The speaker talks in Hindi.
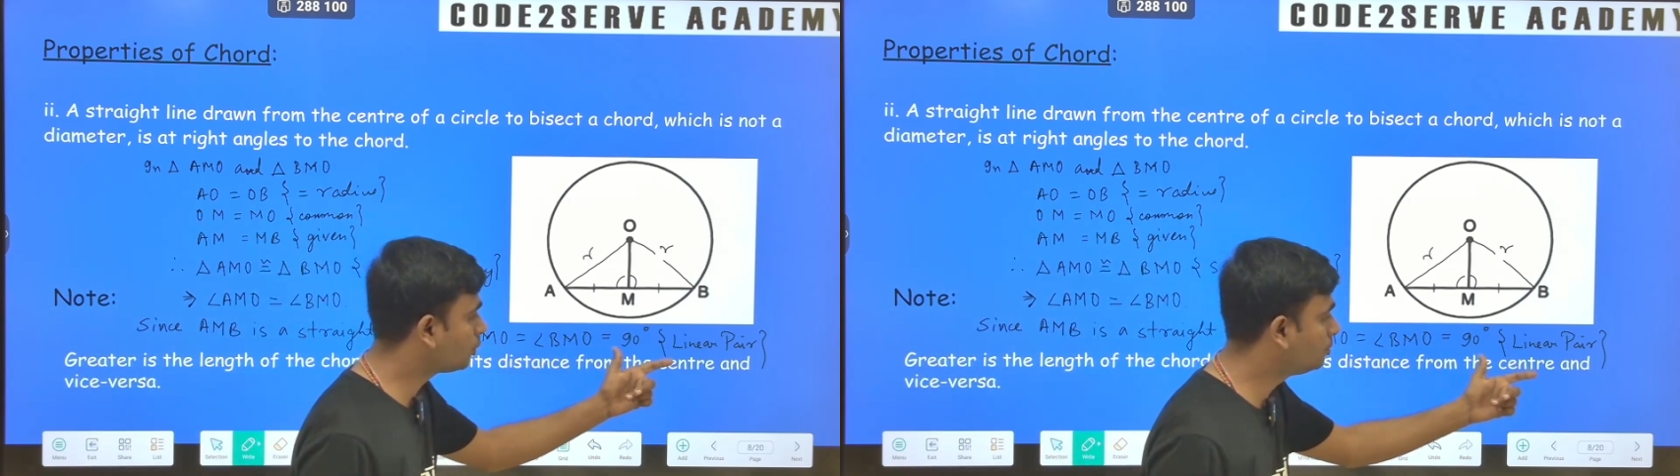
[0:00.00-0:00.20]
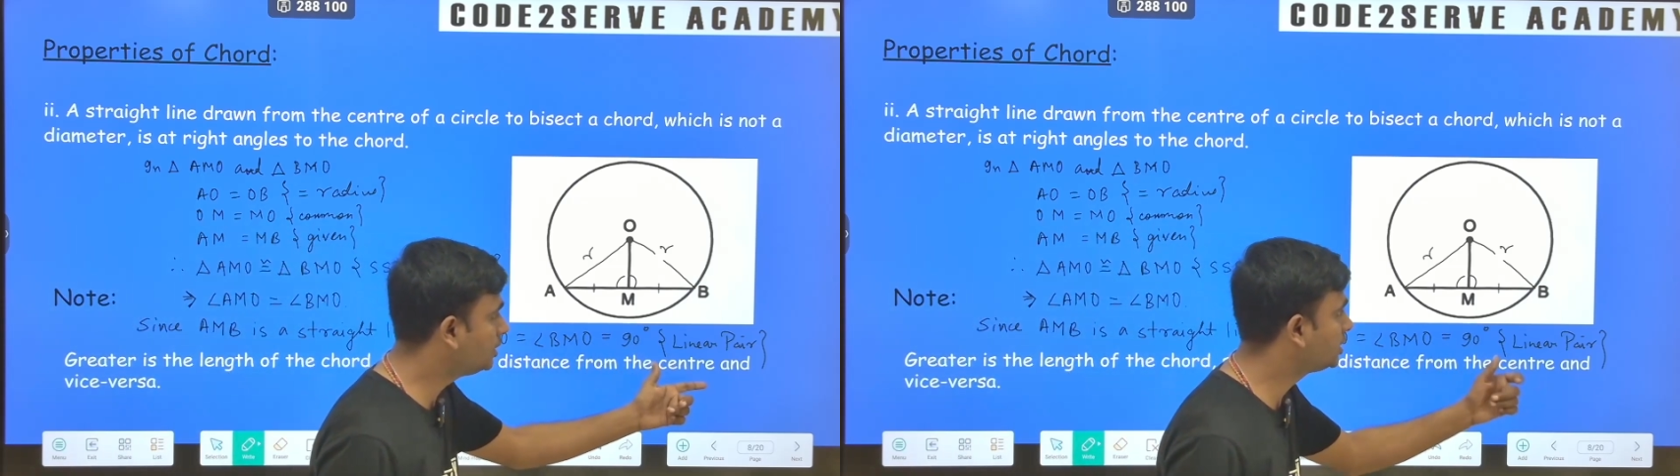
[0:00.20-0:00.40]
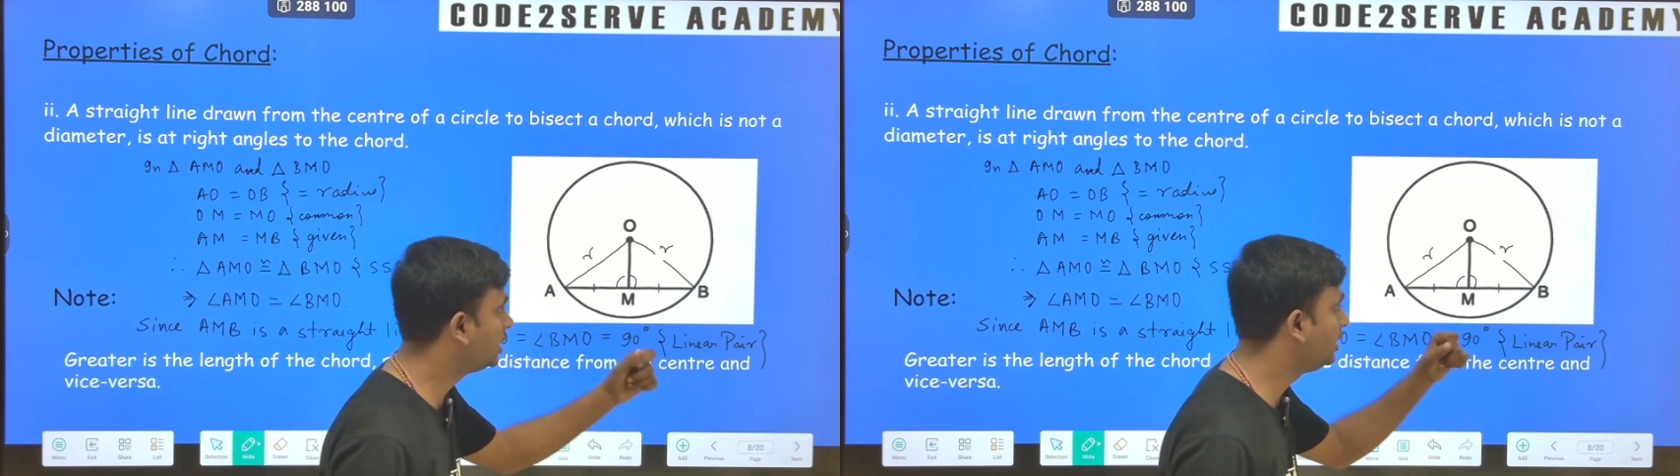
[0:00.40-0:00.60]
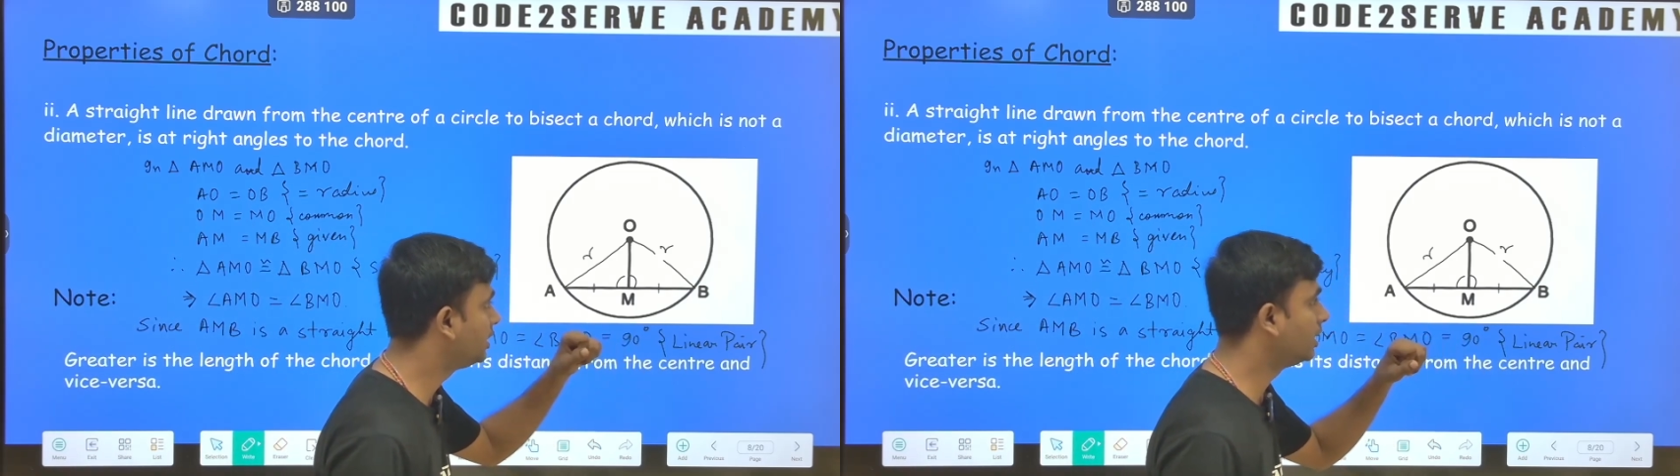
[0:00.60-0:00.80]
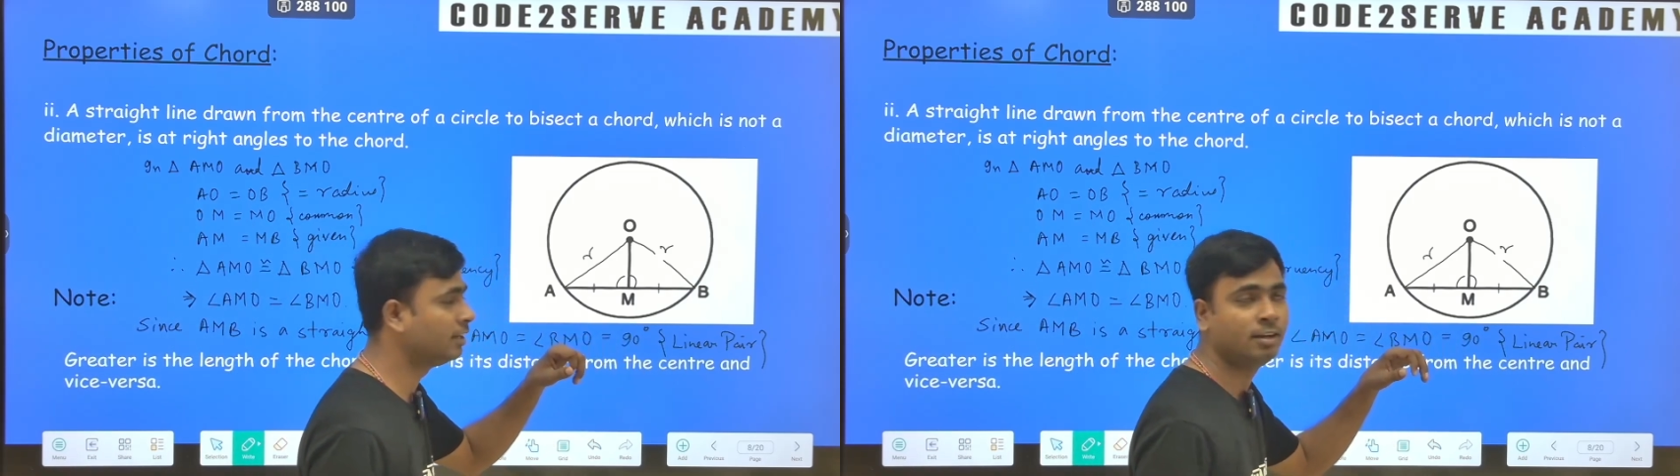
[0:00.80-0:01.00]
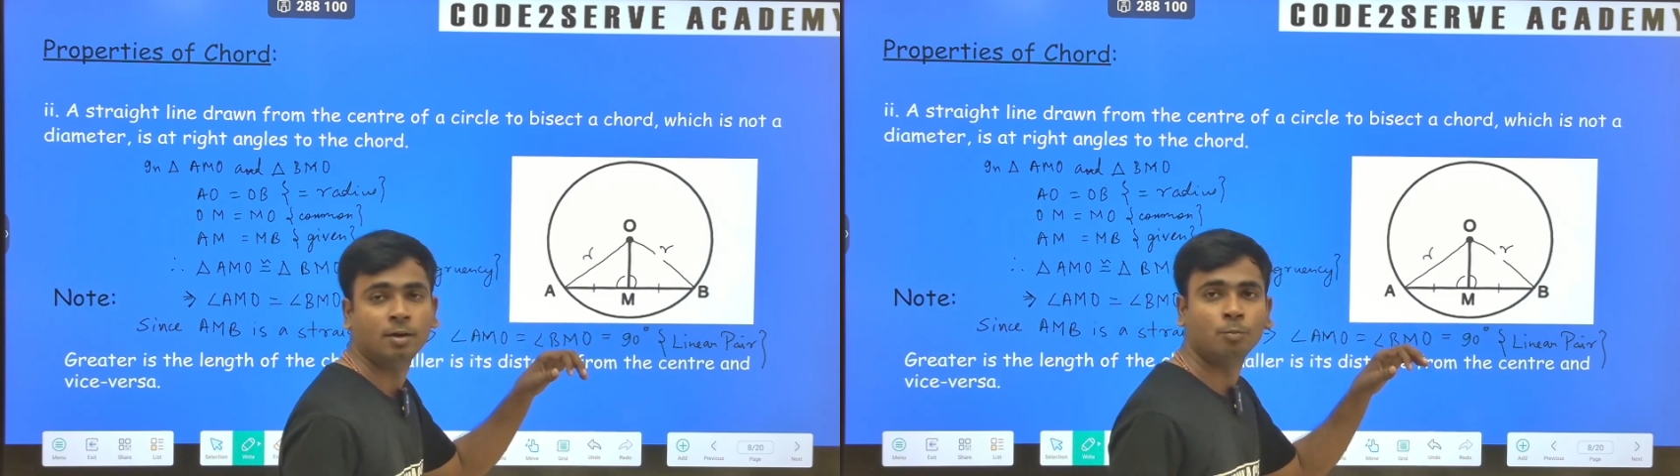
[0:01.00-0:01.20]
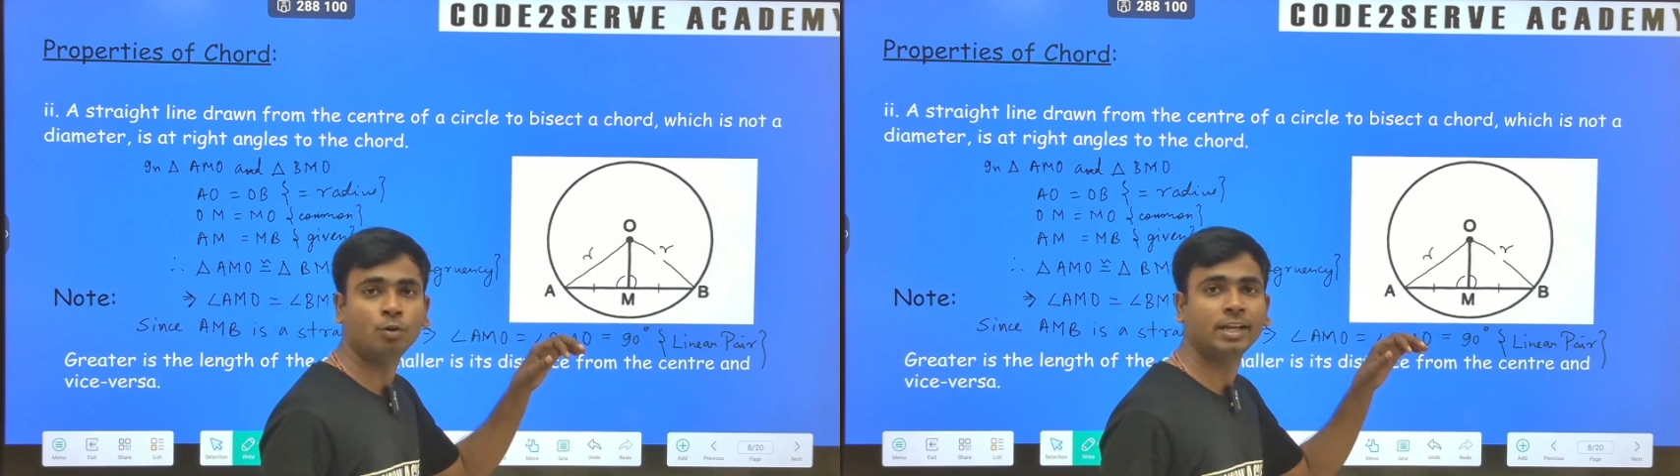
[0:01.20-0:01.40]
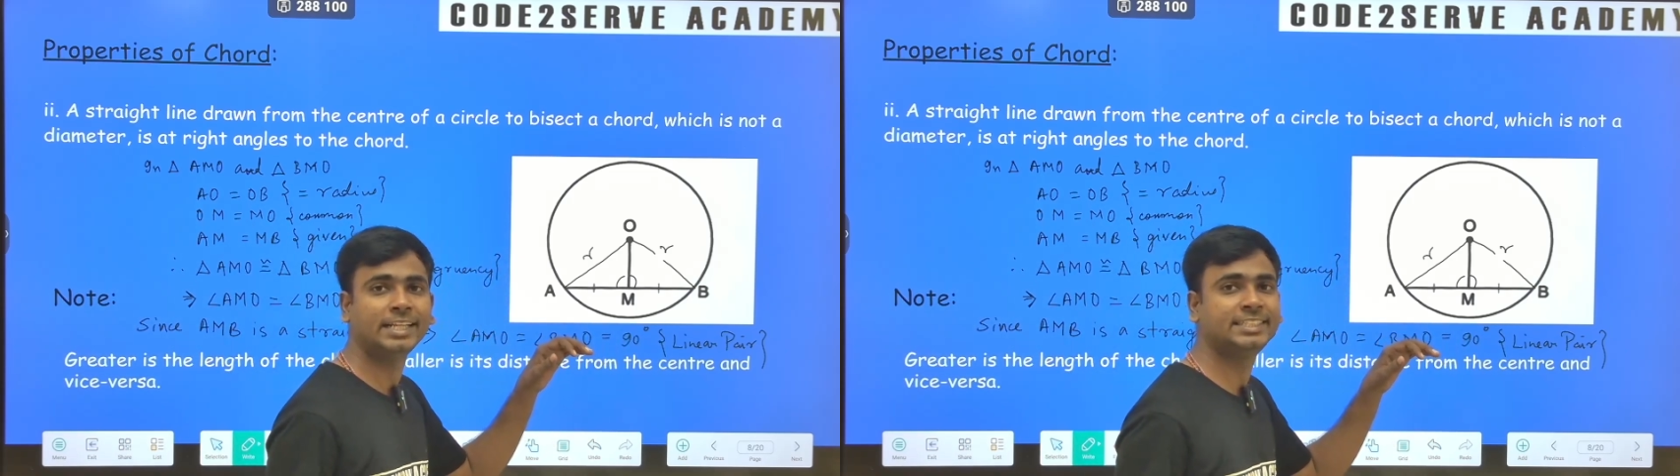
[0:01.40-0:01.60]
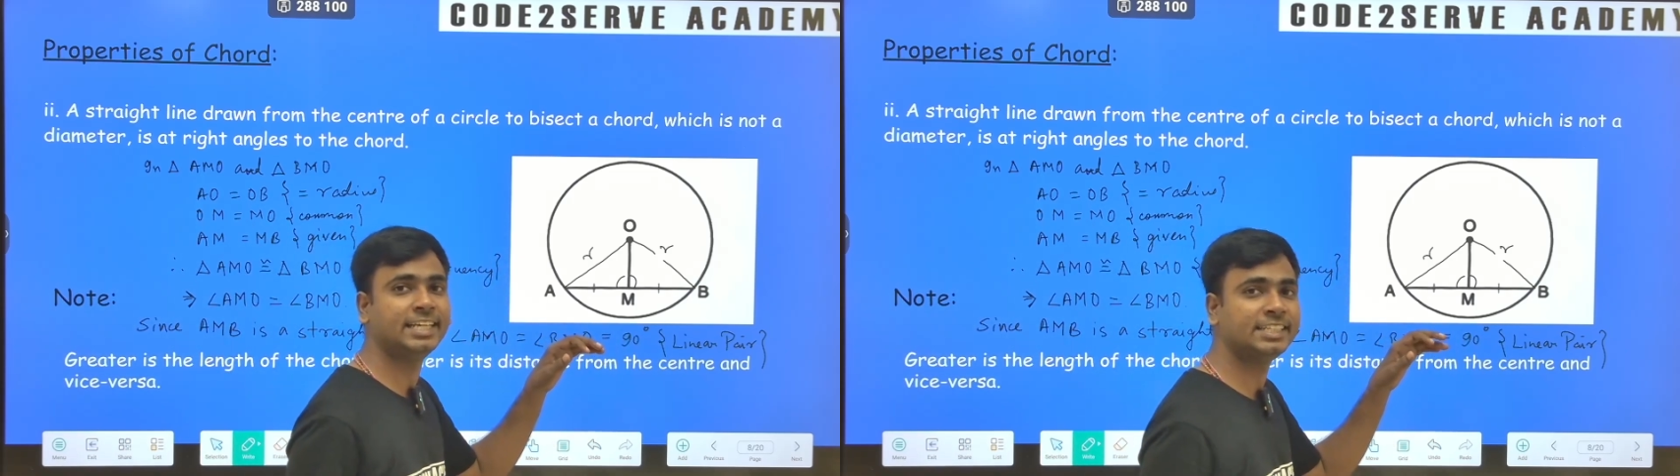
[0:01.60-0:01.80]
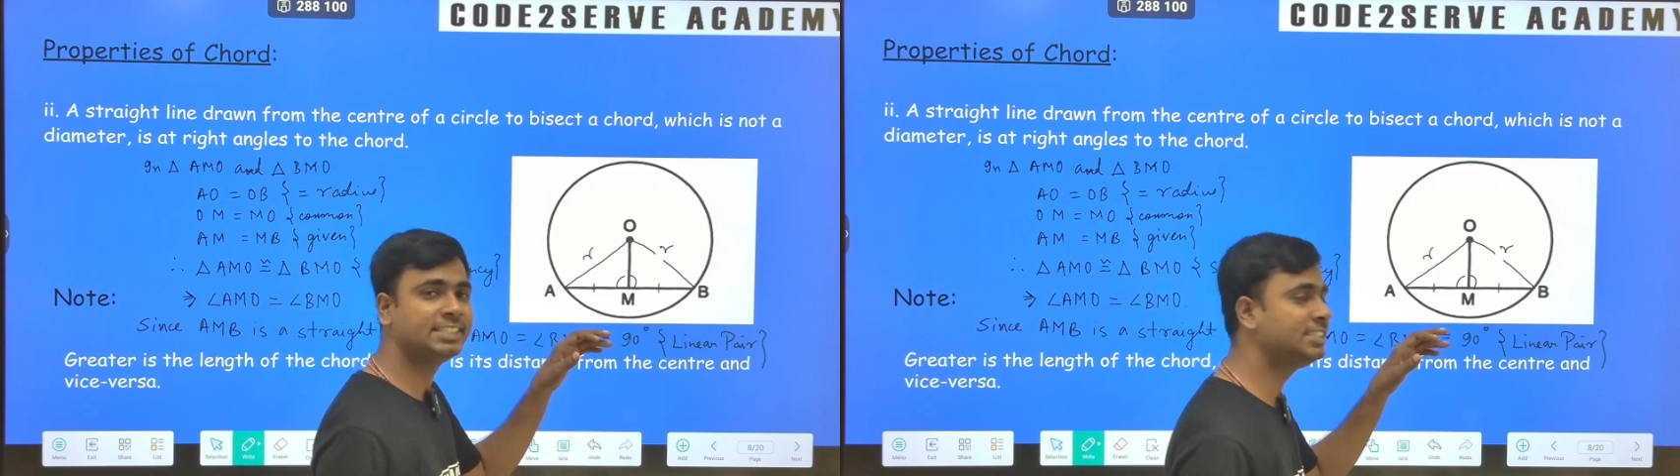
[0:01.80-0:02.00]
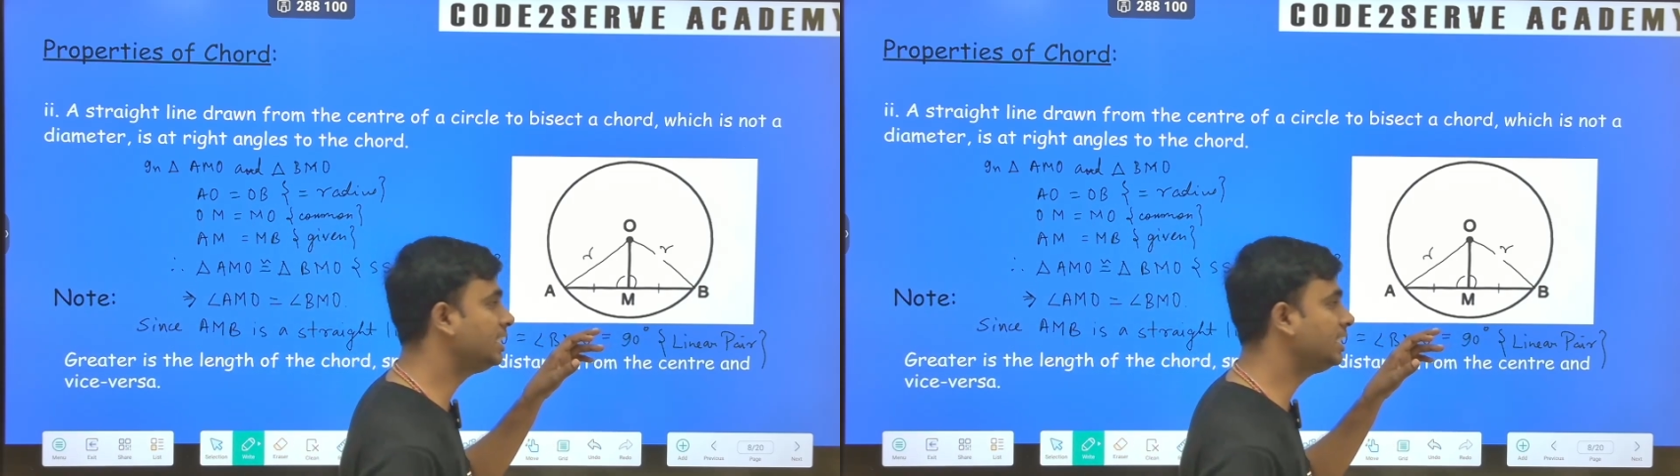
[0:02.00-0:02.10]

फ्रॉम दी सेंटर बोल रहा है जैसे